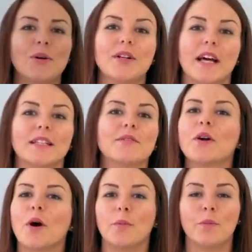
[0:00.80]
und herzlich
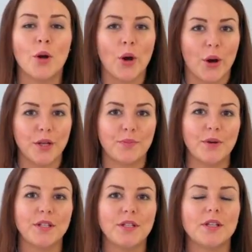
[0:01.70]
willkommen. Heute
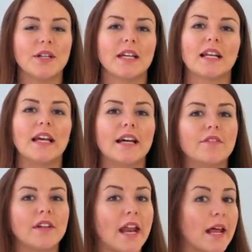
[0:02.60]
möchte ich euch
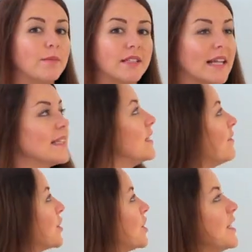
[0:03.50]
erklären, wie ihr in einem Satz die
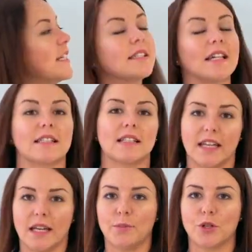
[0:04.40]
verschiedenen
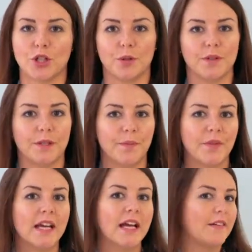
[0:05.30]
Satzglieder bestimmt.
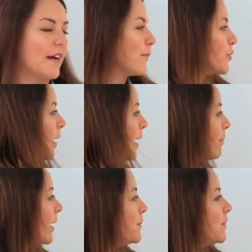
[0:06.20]
Wir haben schon mal
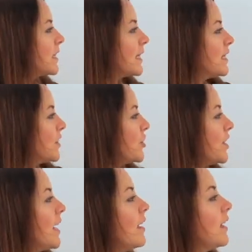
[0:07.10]
einen Beispielsatz hier
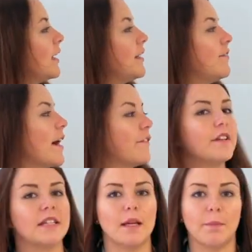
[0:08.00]
stehen, ich
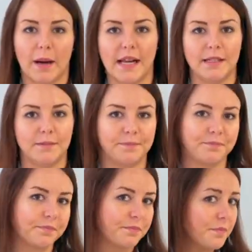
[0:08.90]
werfe den Ball.
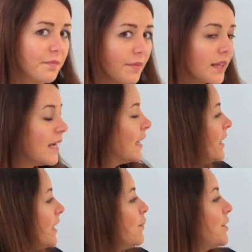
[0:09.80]

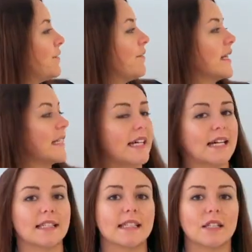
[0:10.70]
Hier möchten wir als
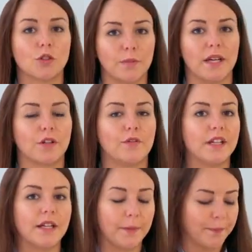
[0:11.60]
erstes das Subjekt
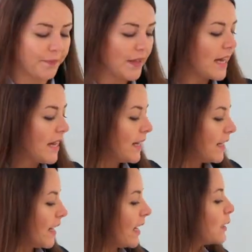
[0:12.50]
finden.
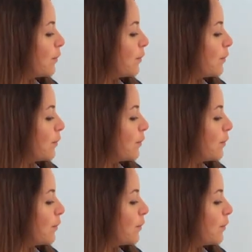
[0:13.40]
Nach dem